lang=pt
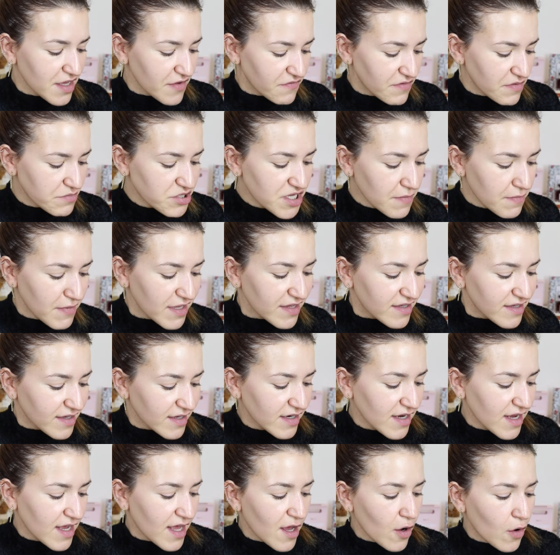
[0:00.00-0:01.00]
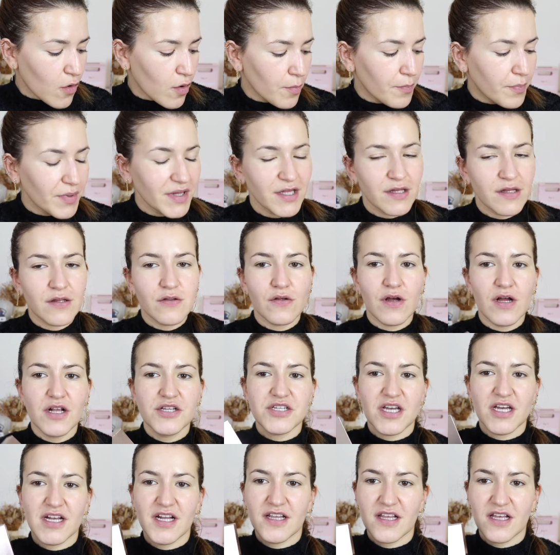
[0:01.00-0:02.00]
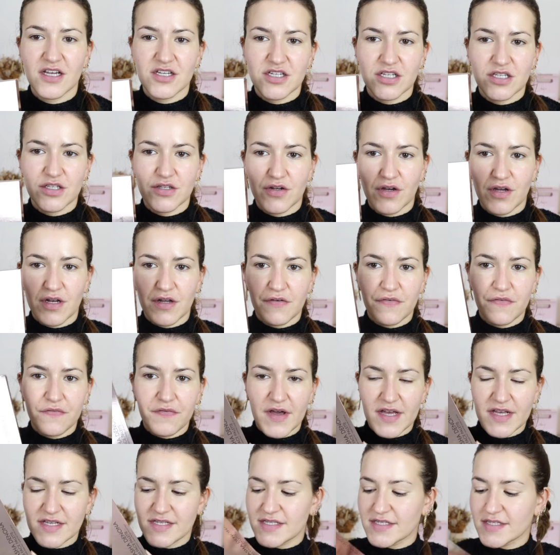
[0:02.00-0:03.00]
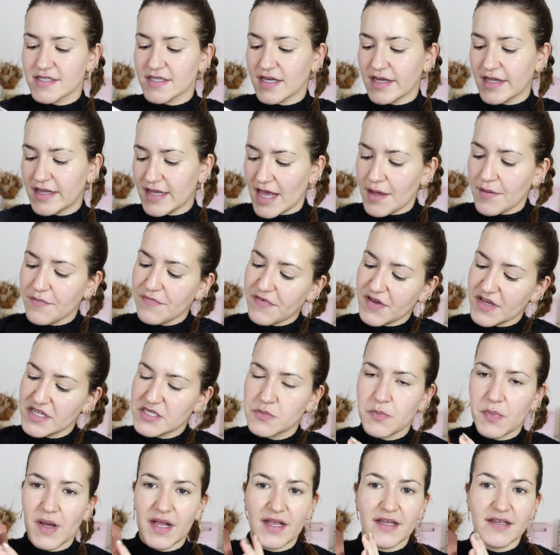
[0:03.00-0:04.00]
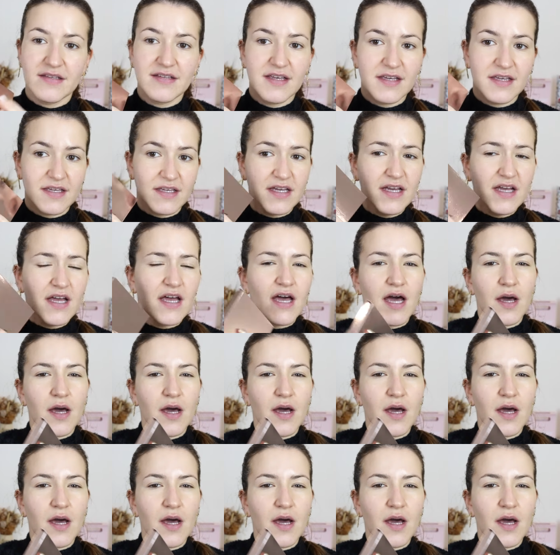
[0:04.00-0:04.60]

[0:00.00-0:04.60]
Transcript: Vamos também ter como paleta de olhos a Natasha Denona Face Glam Face Palette que